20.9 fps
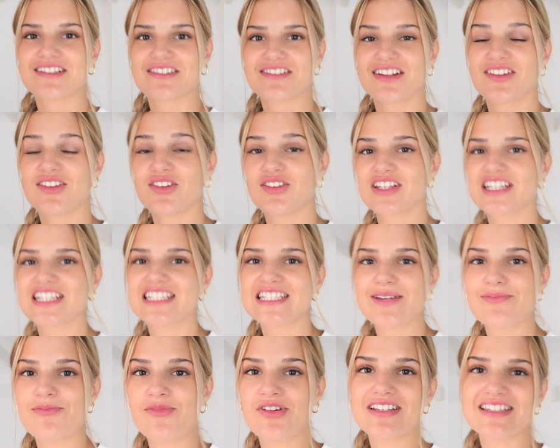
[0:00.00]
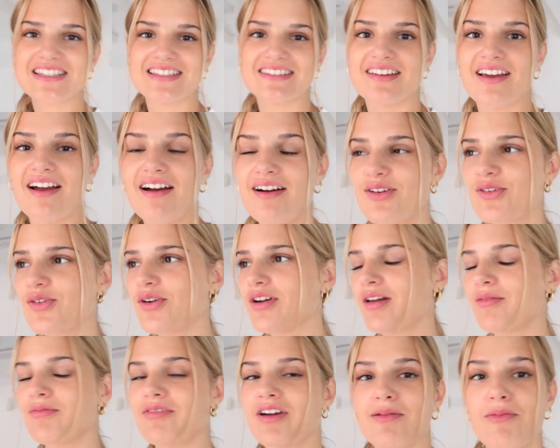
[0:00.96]
Je viens de rentrer chez moi, c'était
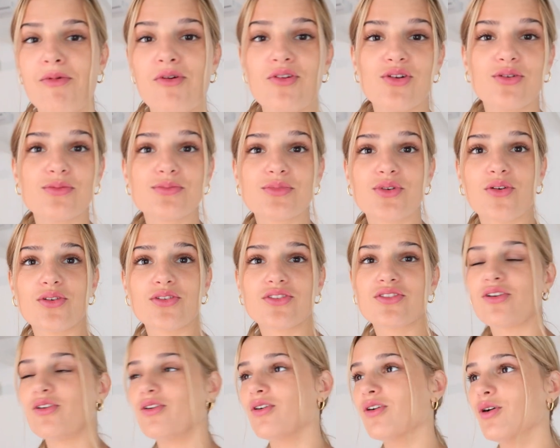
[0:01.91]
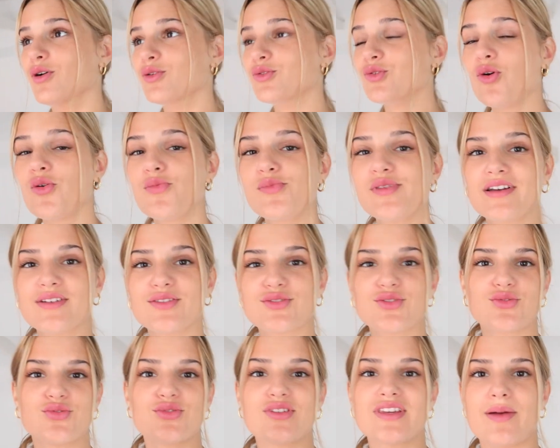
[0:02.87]
incroyable, vraiment l'ambiance euh, trop bien,
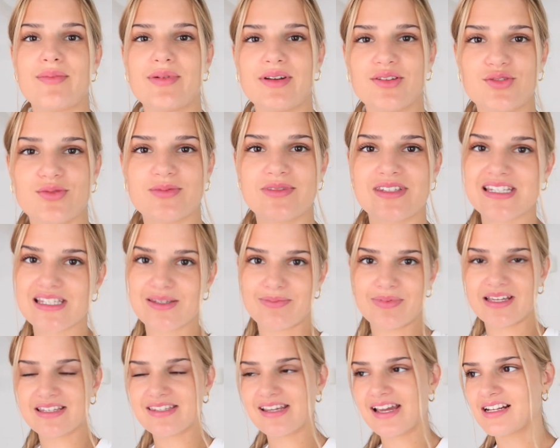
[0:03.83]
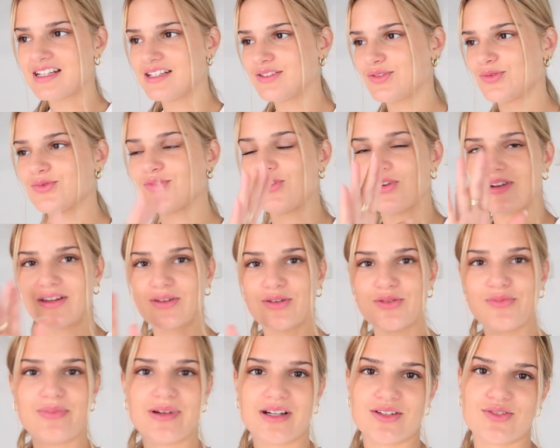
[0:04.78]
surtout qu'il y a plein de petits spectacles et tout dans les
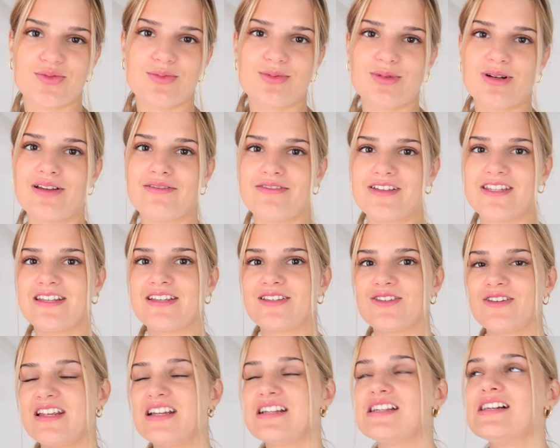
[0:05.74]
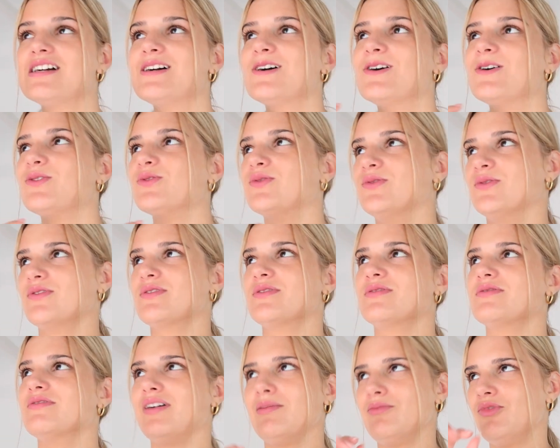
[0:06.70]
rues partout pour la fête nationale. Donc
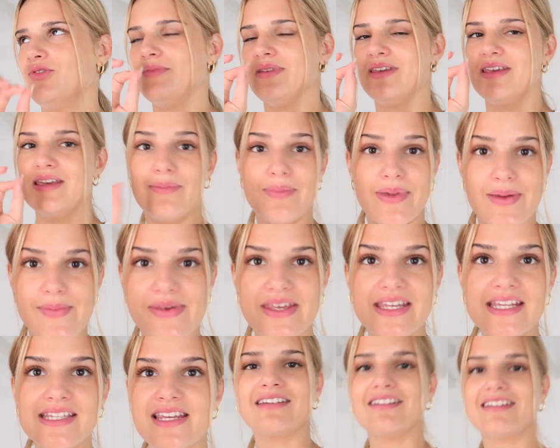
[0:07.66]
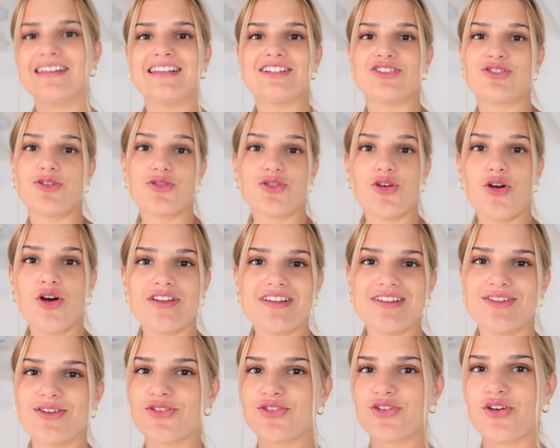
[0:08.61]
vraiment mes pépites. et des chanteurs,
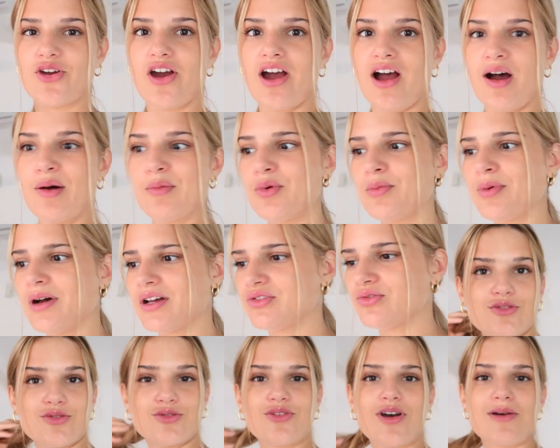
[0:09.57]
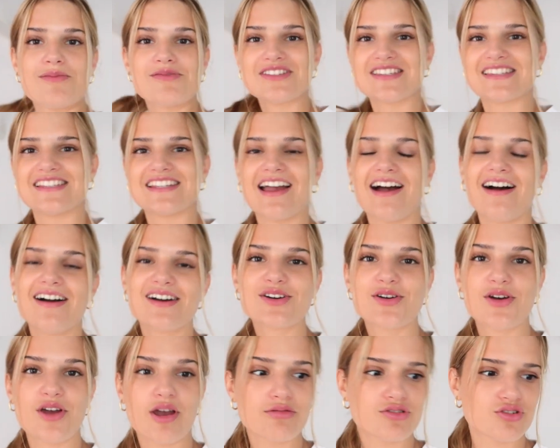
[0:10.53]
des danseurs un peu partout. Donc vraiment c'était
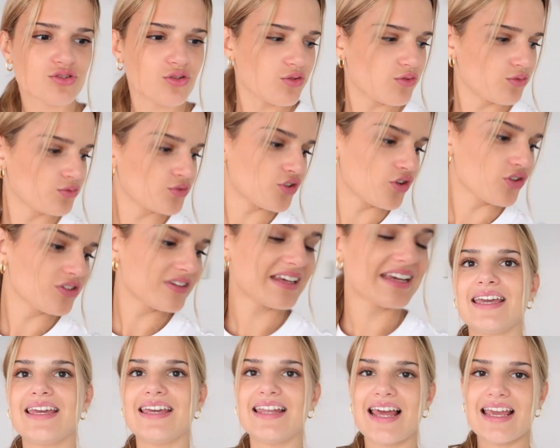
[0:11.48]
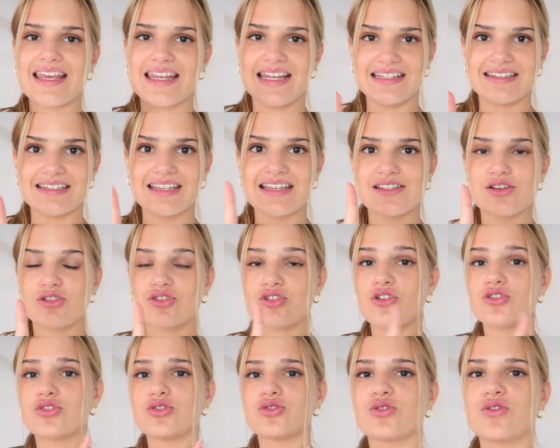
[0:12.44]
incroyable, je suis trop contente. Et là il est
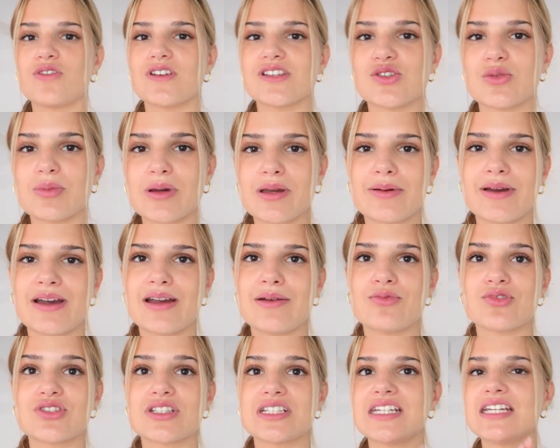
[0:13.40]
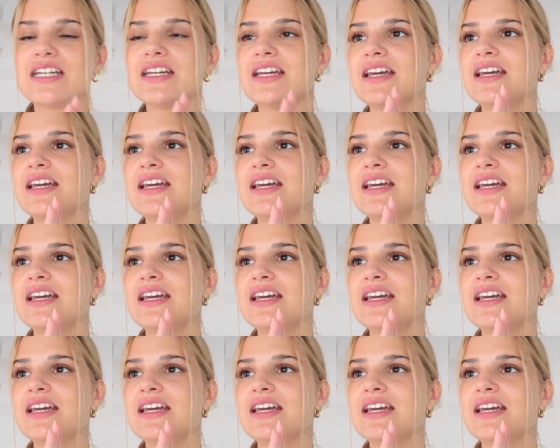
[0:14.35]
13h30 donc on va se préparer à manger.